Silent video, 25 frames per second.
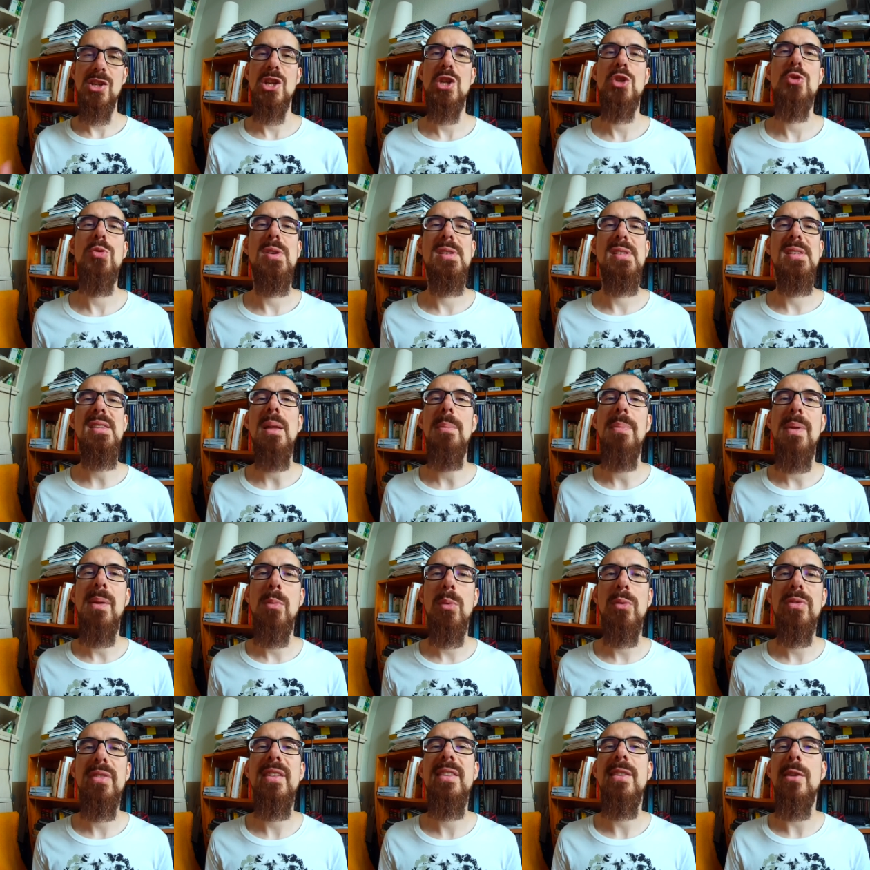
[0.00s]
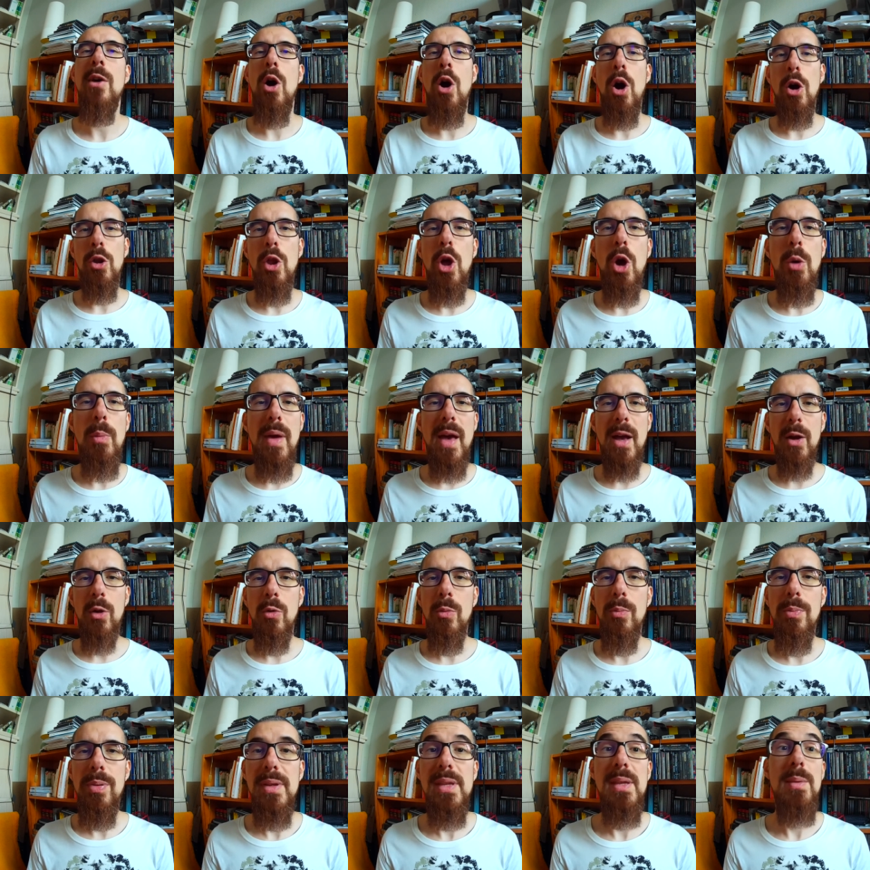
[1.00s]
choisi d'appeler mon site hors norme et
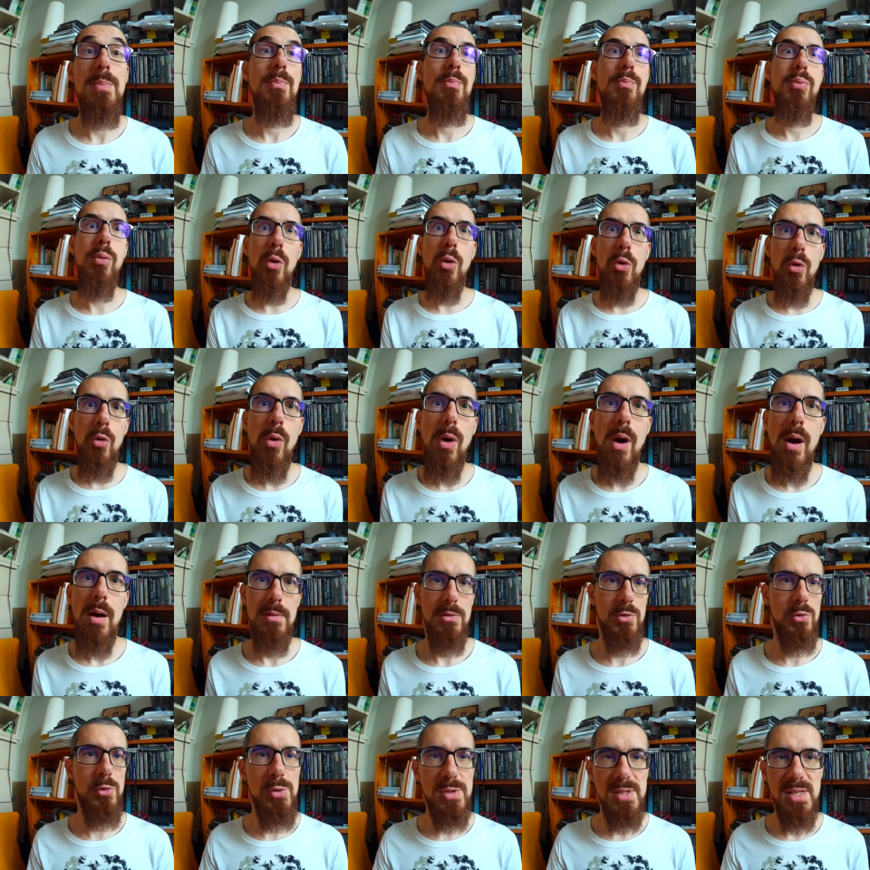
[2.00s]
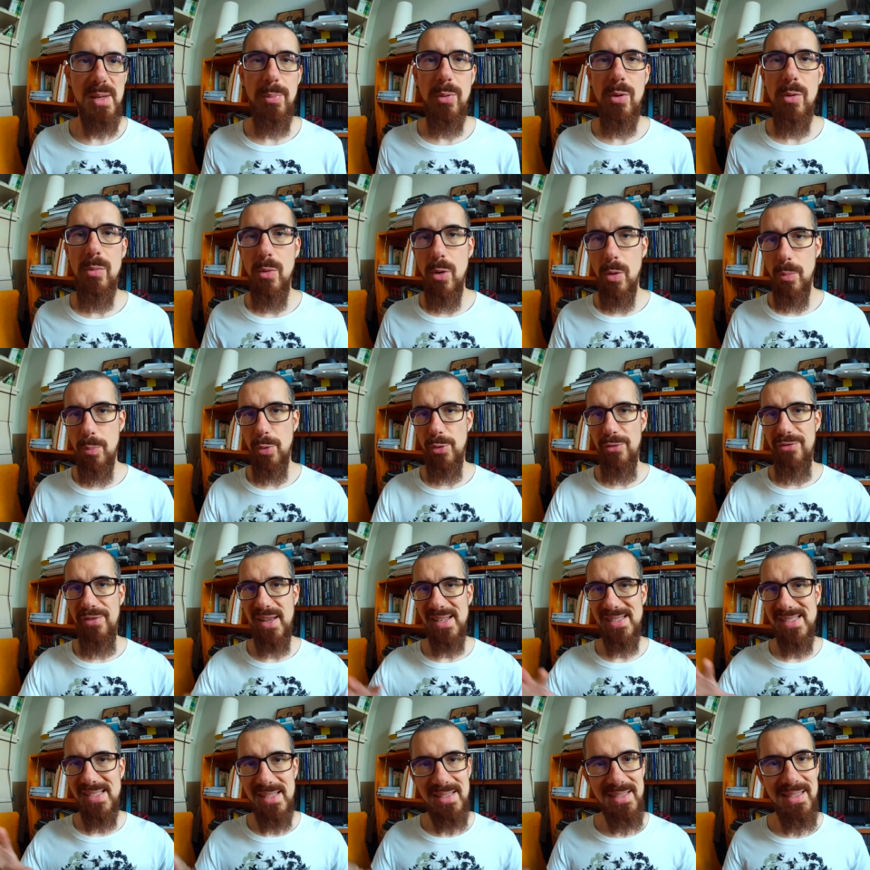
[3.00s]
accompli. Pourquoi Tout simplement pour faire
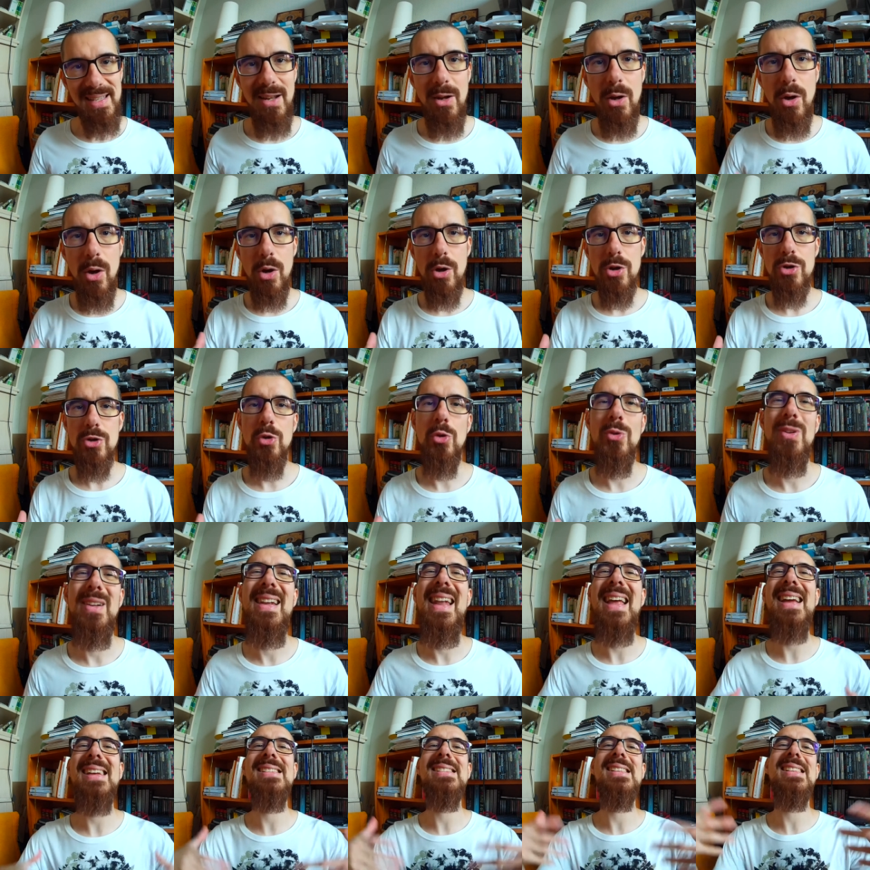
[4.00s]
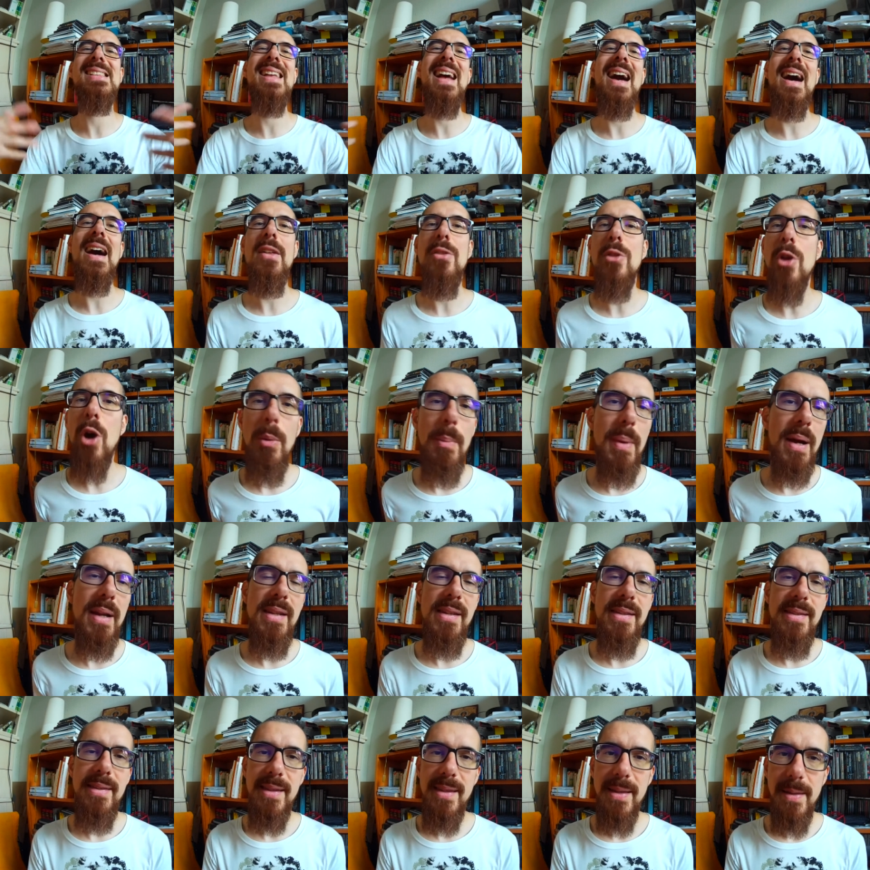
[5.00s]
cet éloge de
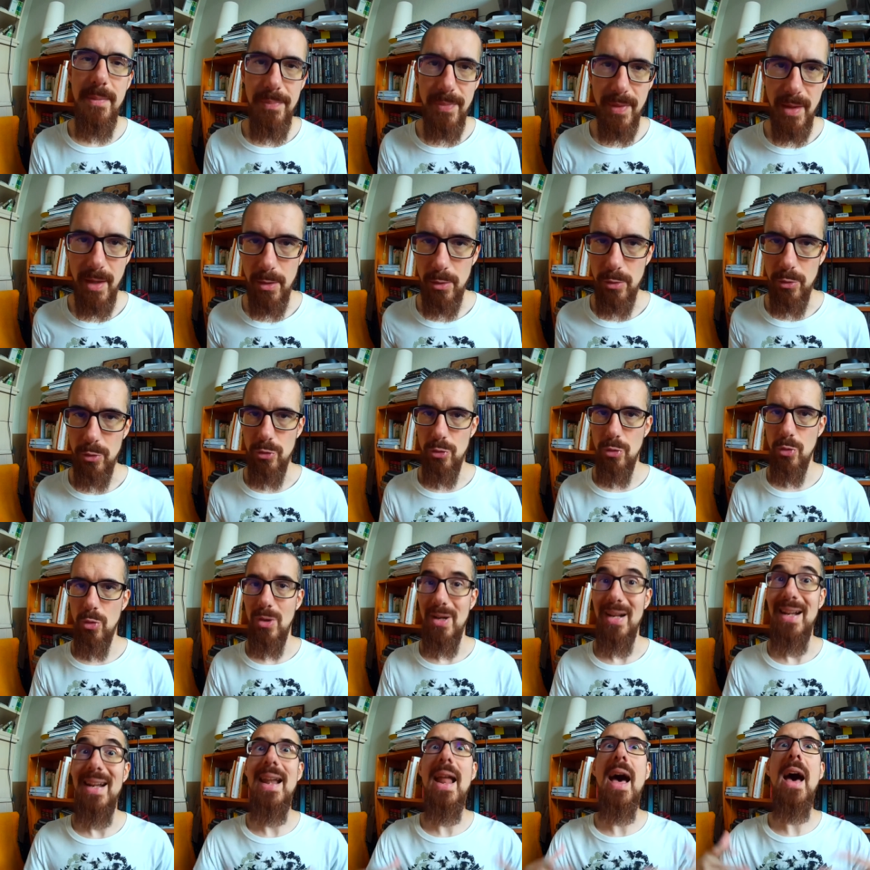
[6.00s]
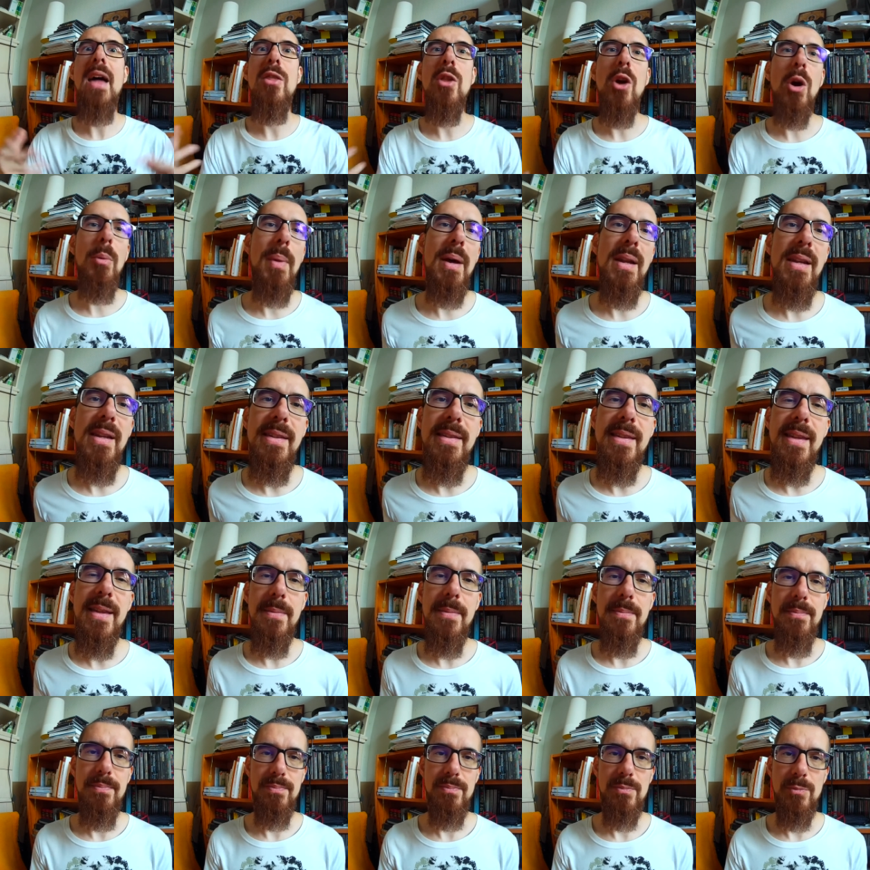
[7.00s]
l'extra-normalité, de l'anormalité.
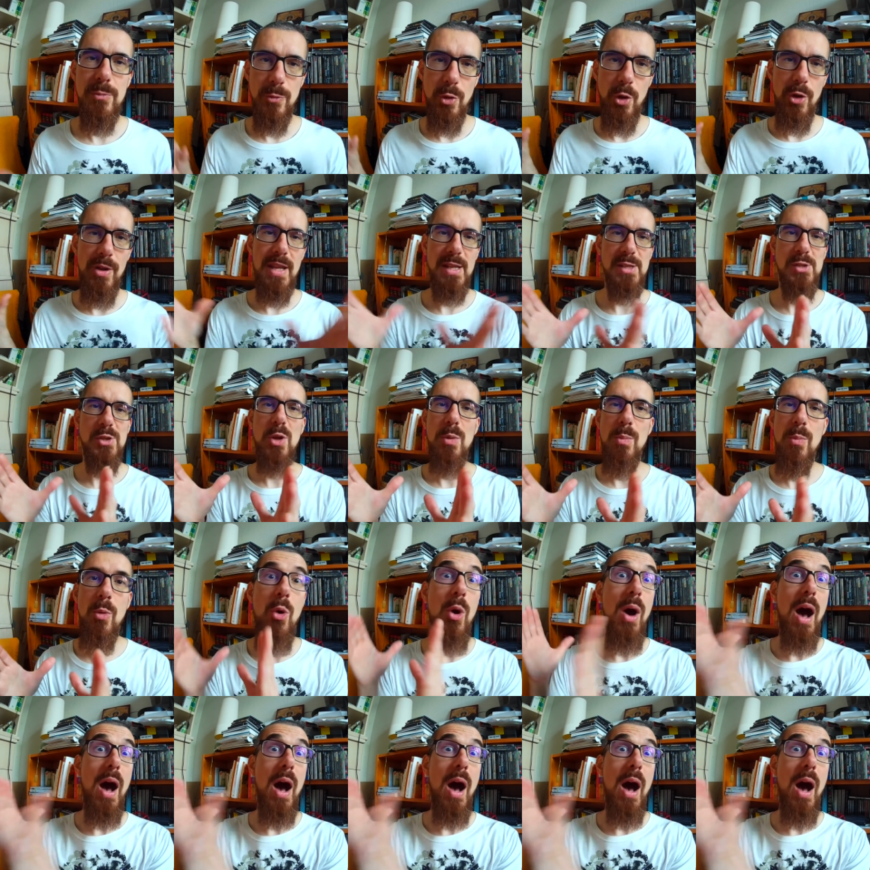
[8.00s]
en un seul mot,